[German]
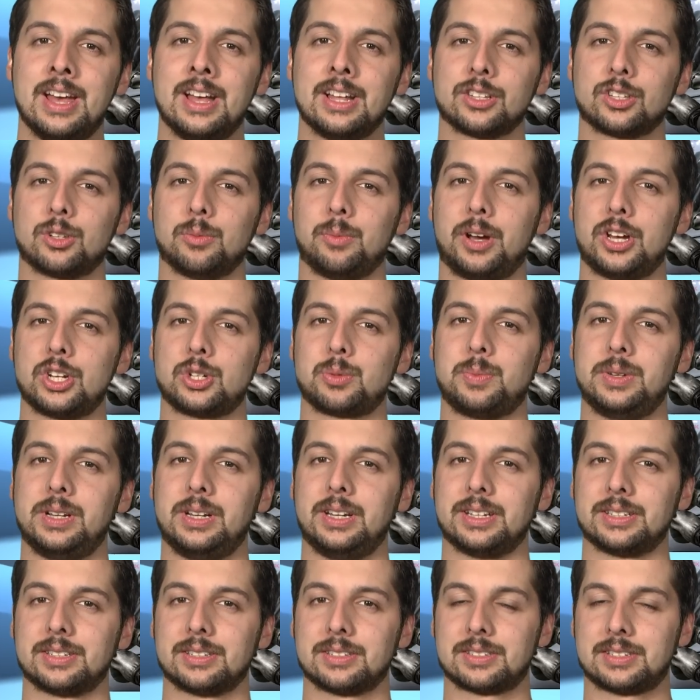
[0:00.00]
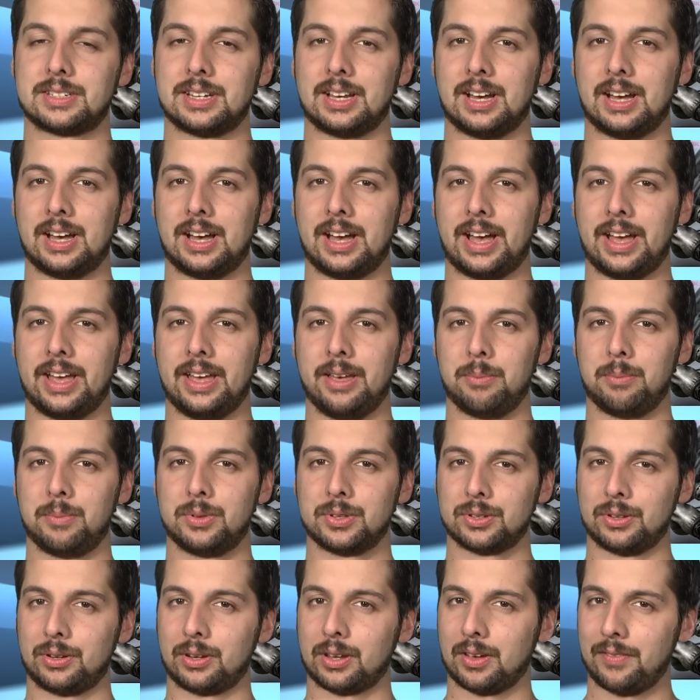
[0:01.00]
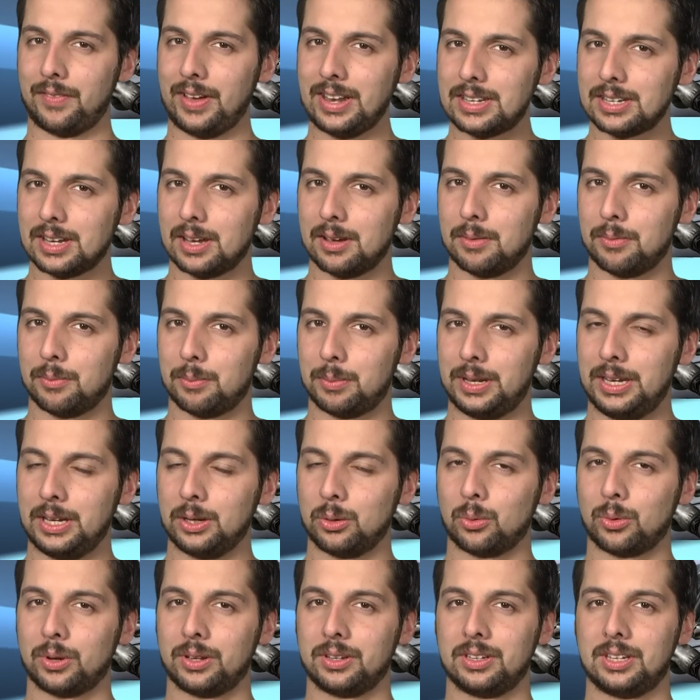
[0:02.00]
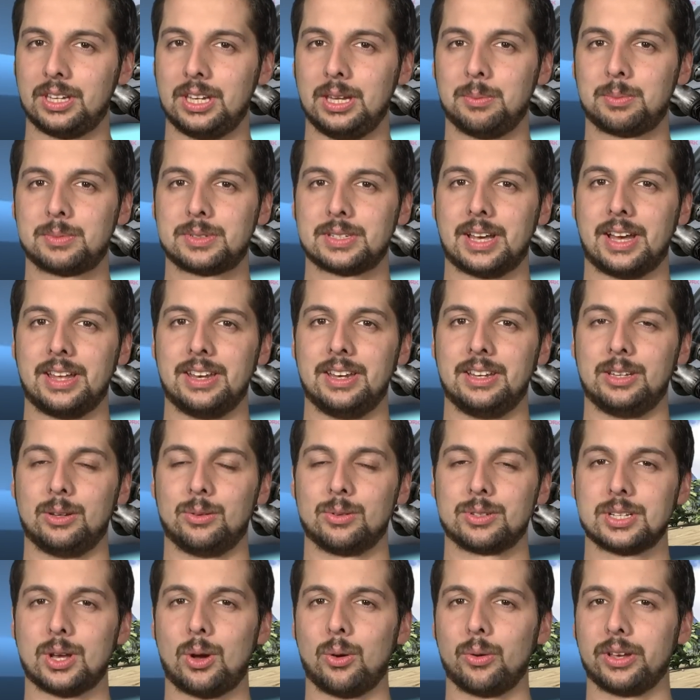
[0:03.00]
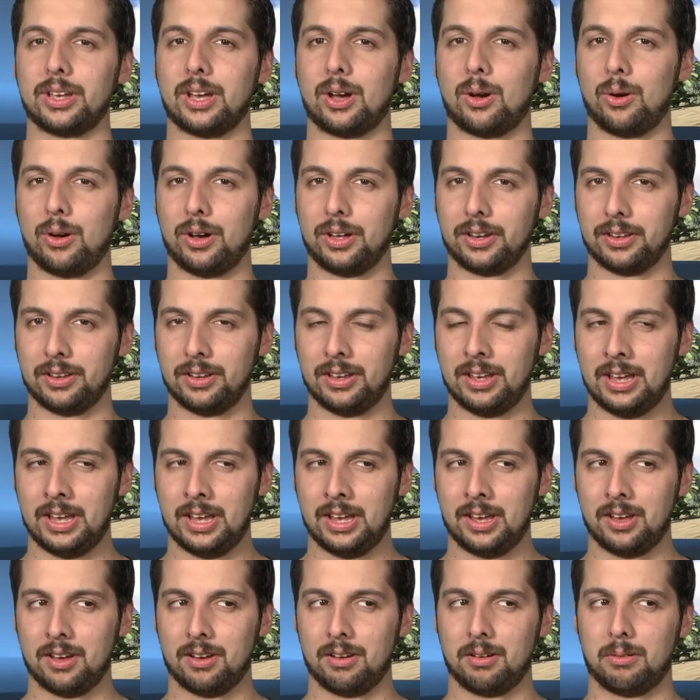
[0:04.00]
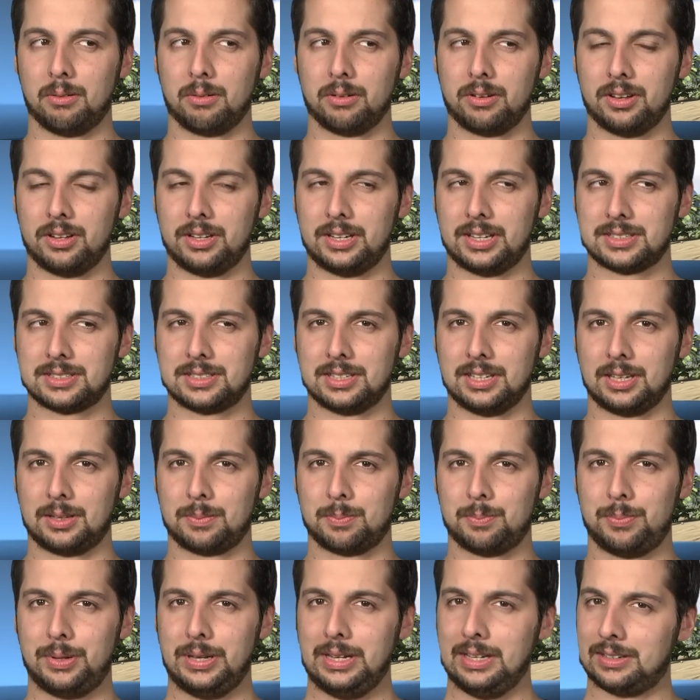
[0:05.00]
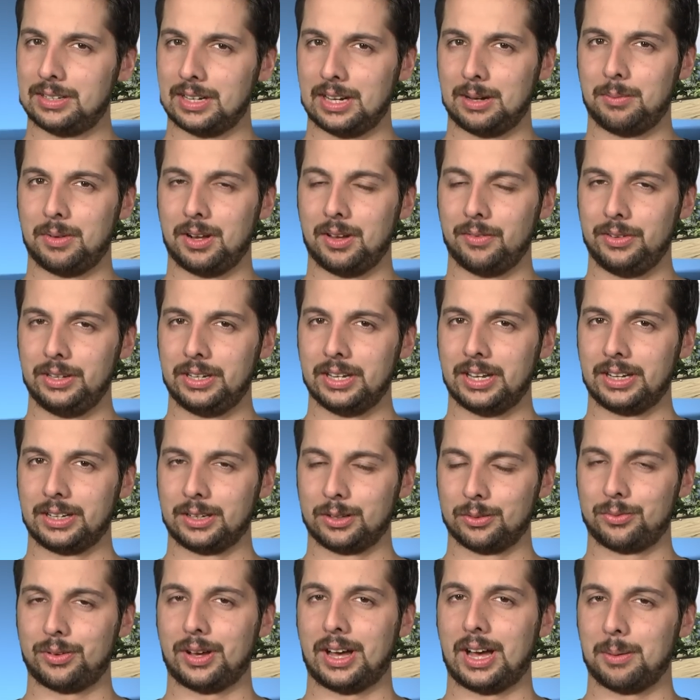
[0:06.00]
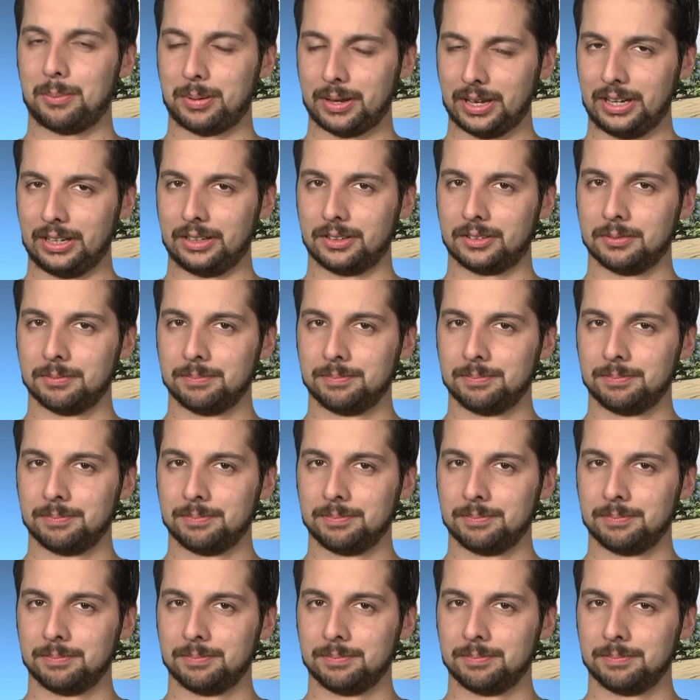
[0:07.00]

zum Beispiel, dass es da besondere Wetterbedingungen gibt, eine Dinosaurierhorde oder dass sich Peter mal wieder in Gefahr bringt.